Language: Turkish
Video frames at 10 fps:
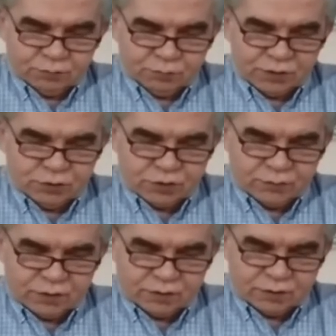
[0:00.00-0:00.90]

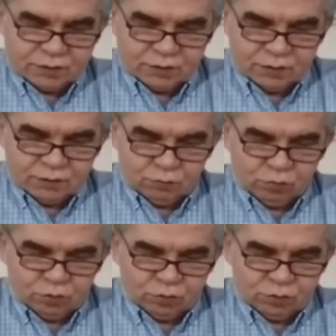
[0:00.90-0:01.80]
Bediüzzaman'ın
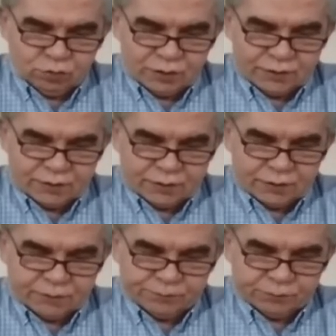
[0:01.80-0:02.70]
bulunduğu nahiyeye